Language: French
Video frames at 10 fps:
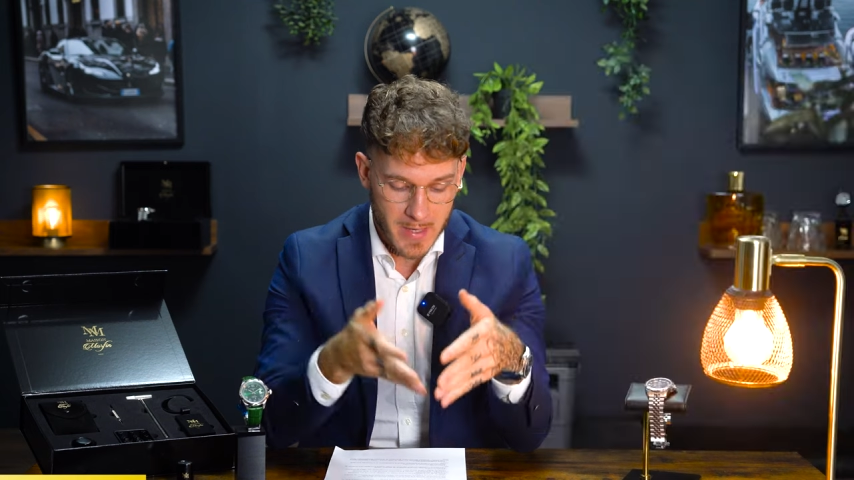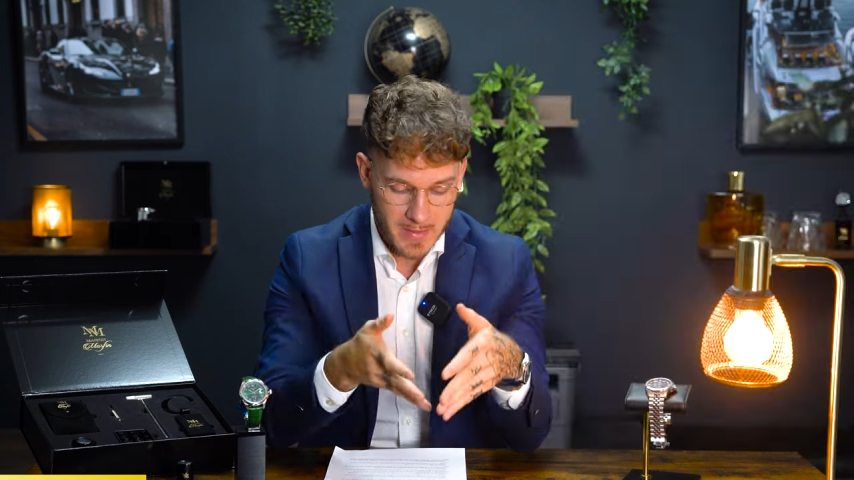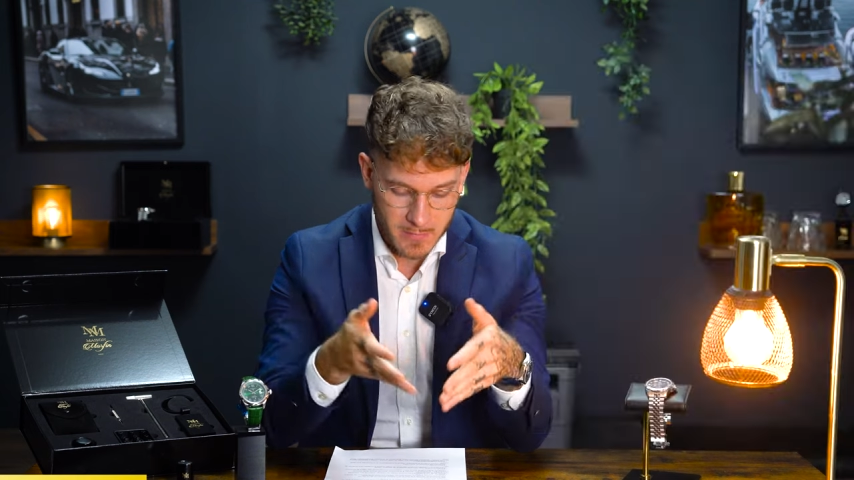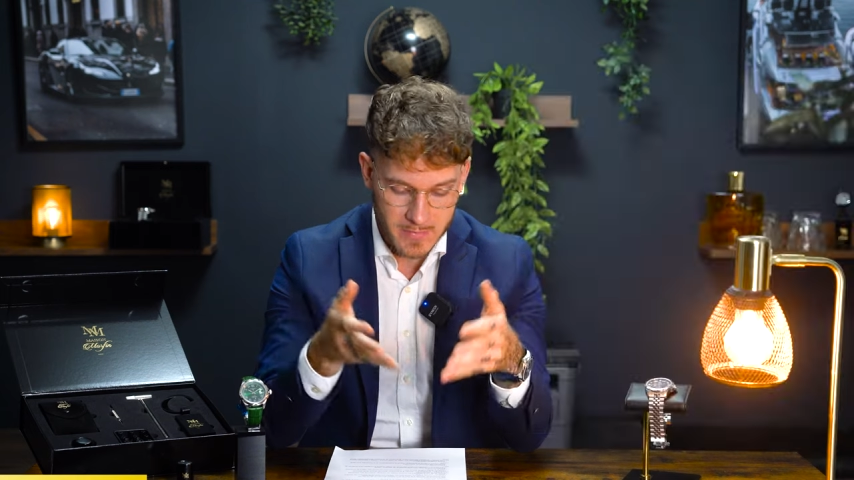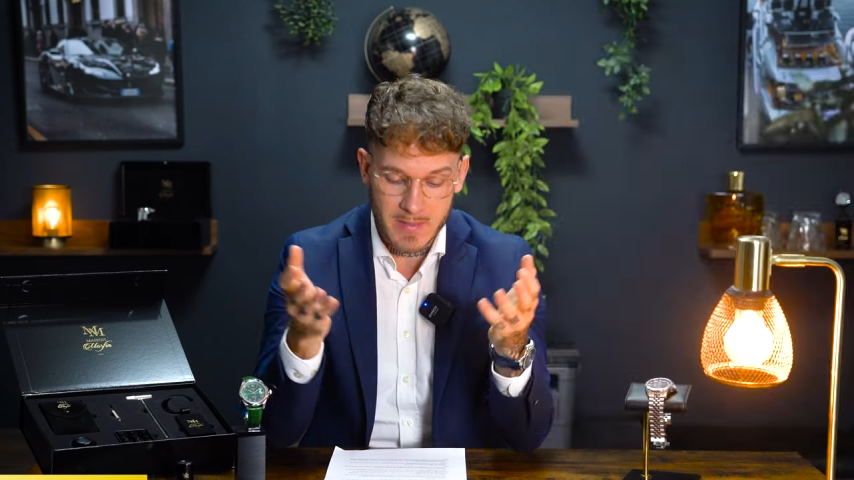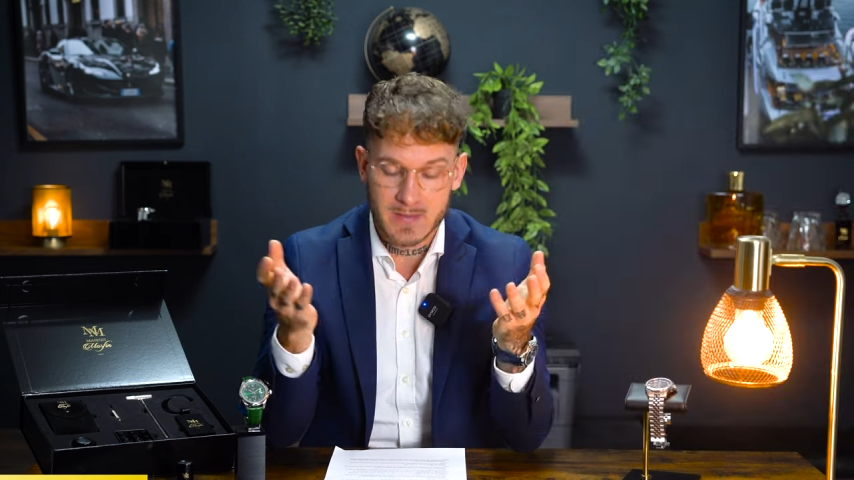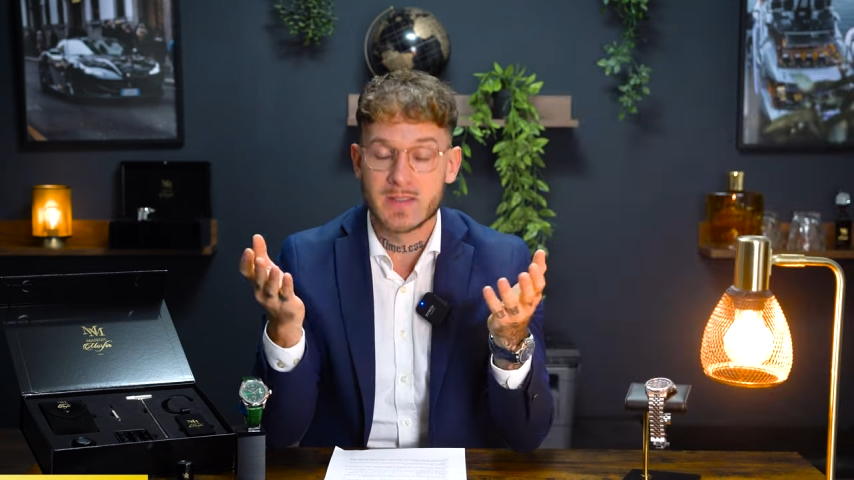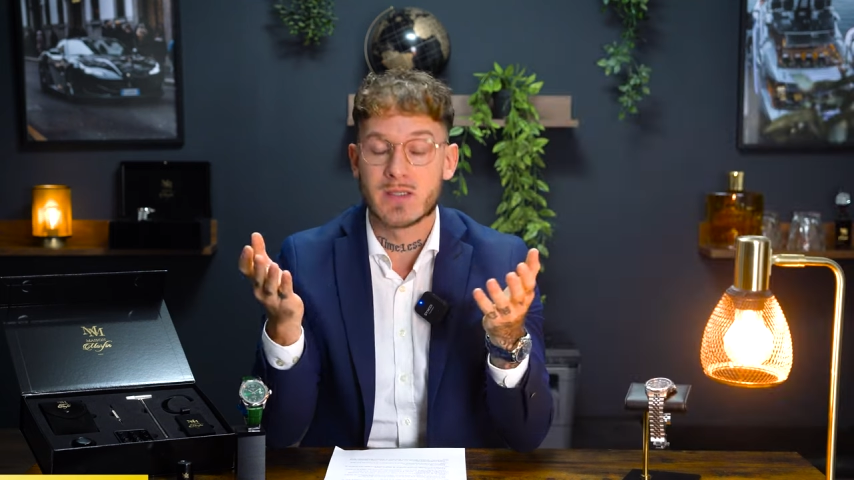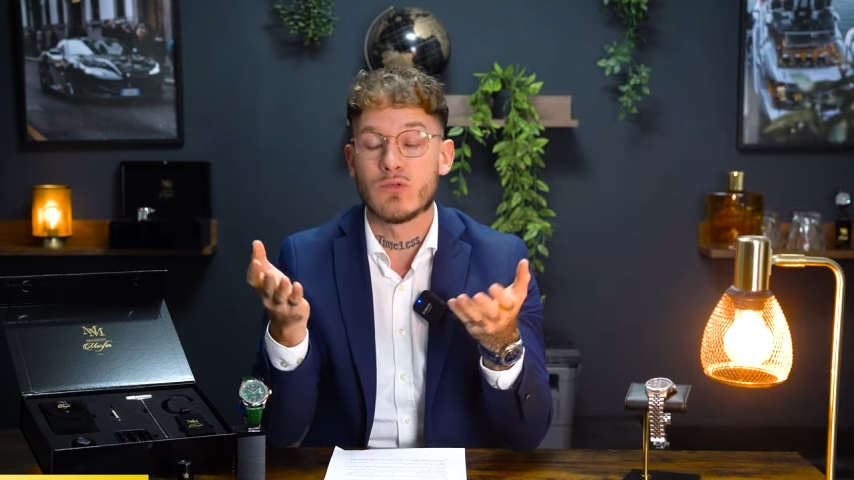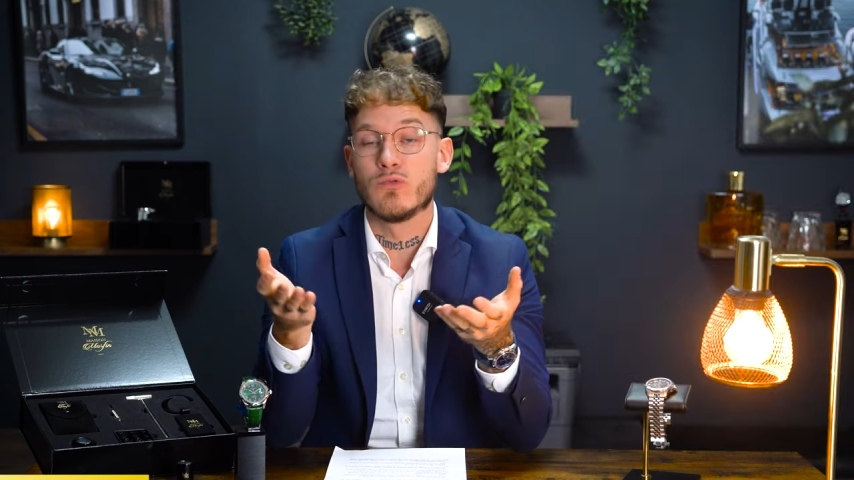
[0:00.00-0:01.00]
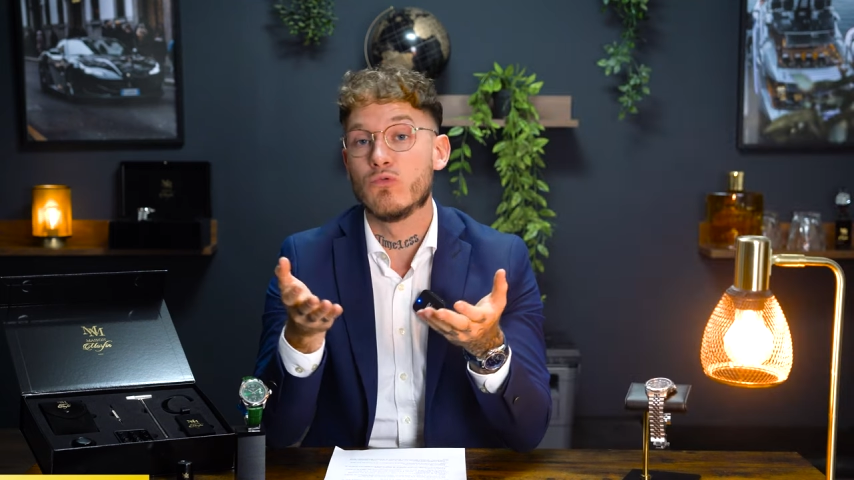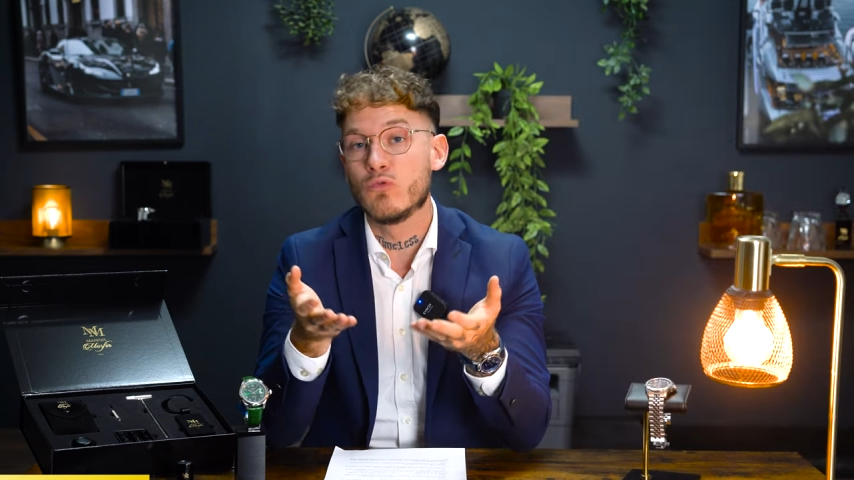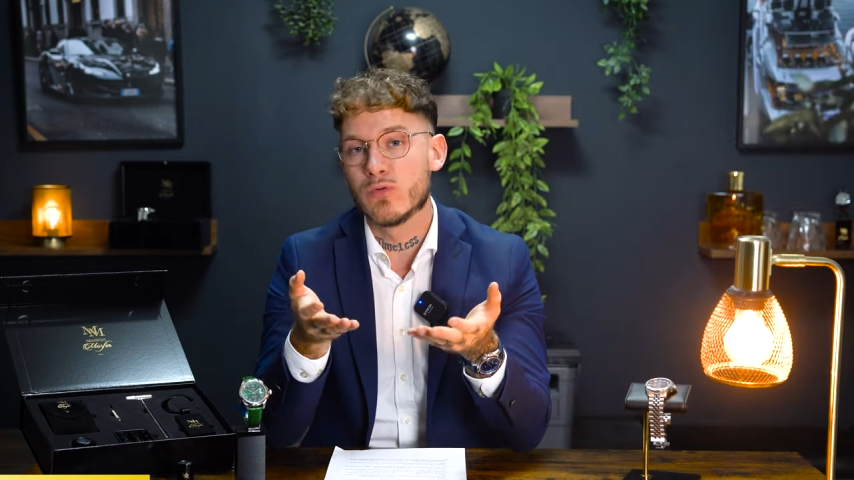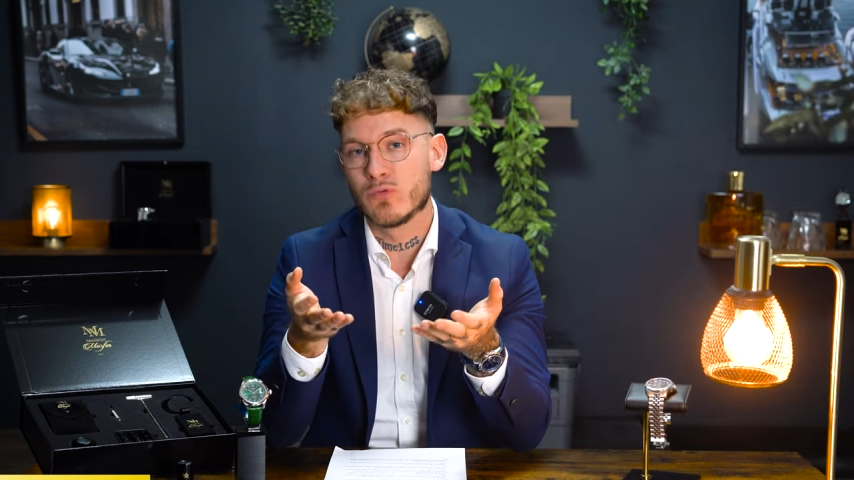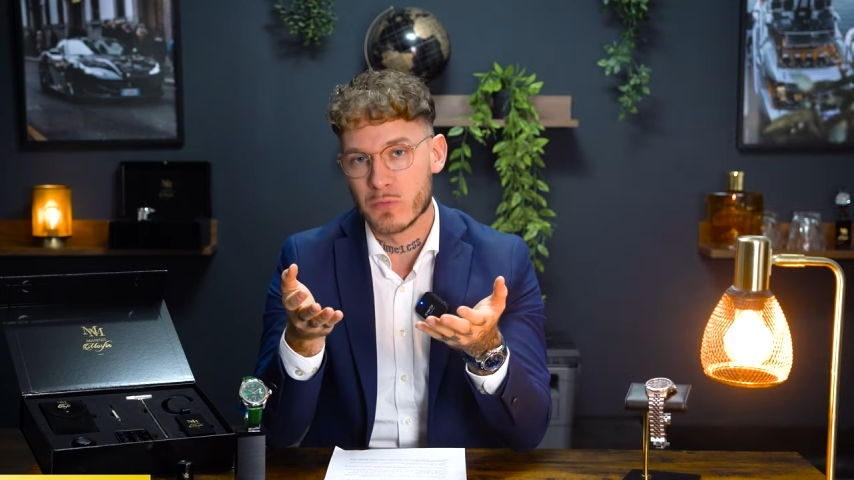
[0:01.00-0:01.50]
par exemple celle-ci qui est une
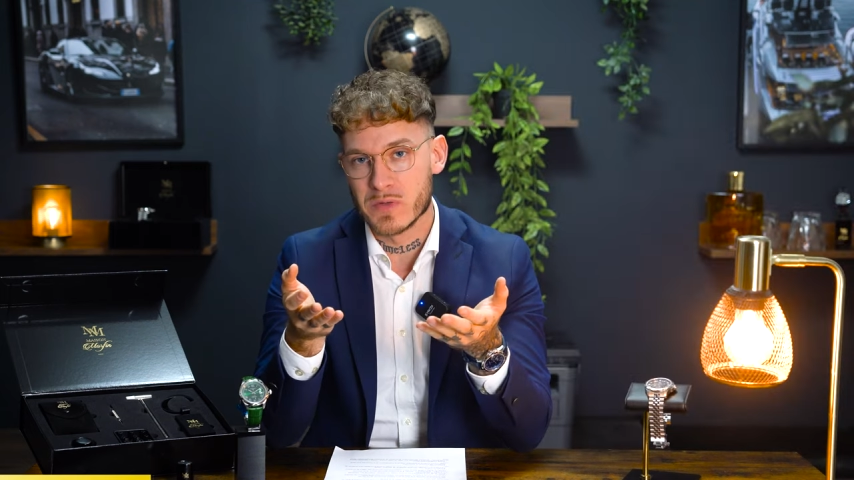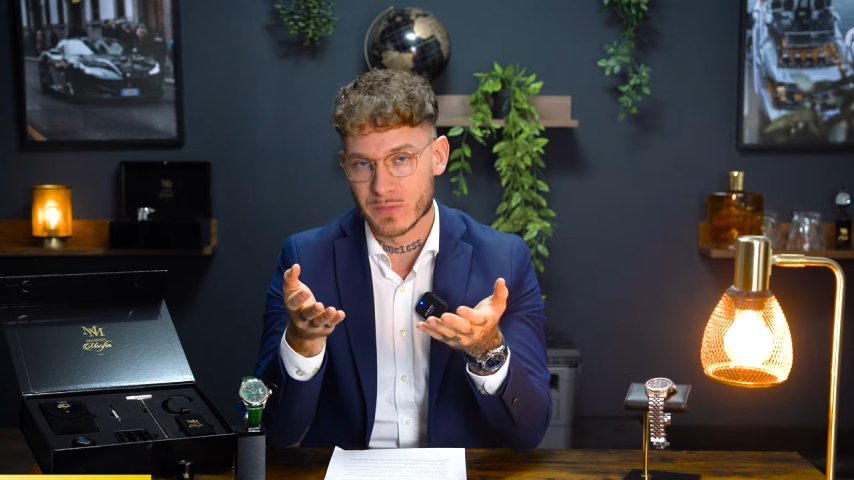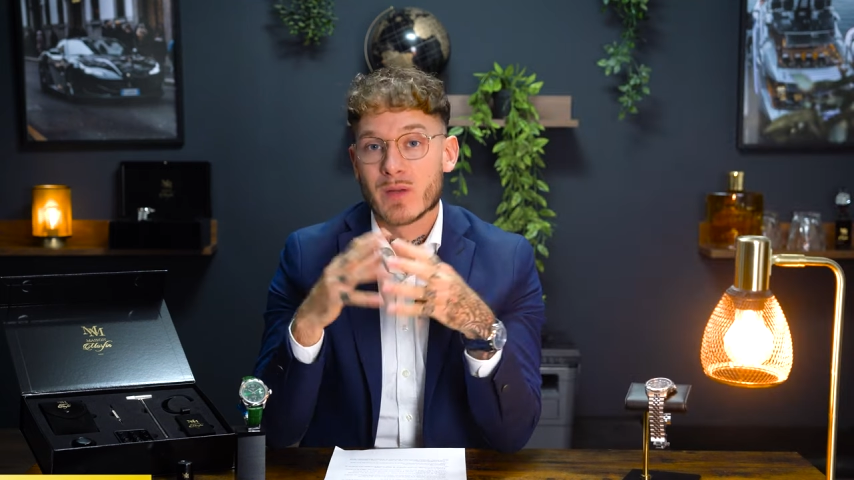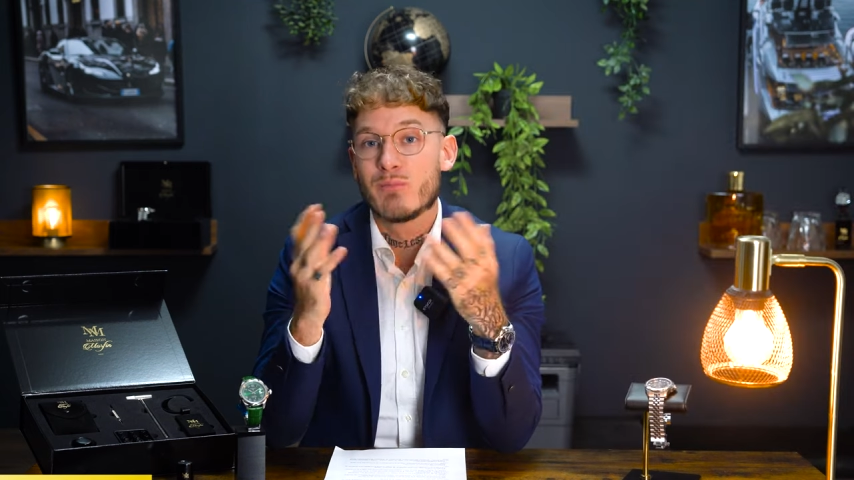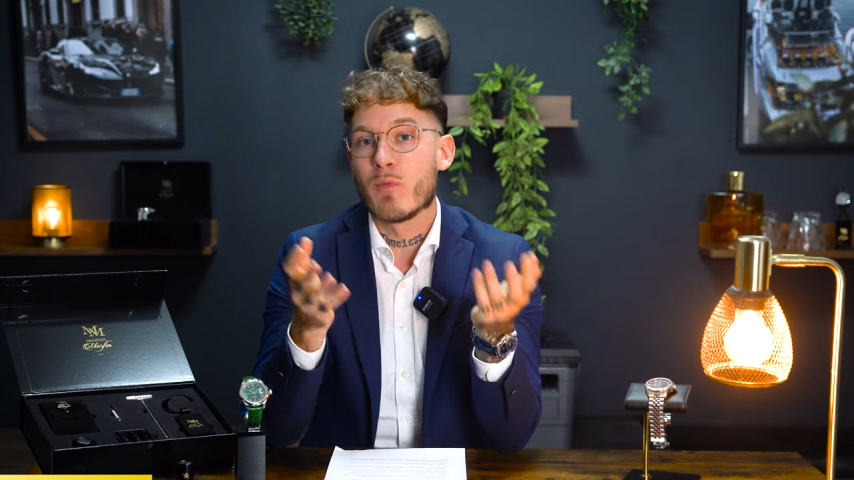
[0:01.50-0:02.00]
double tourbillon.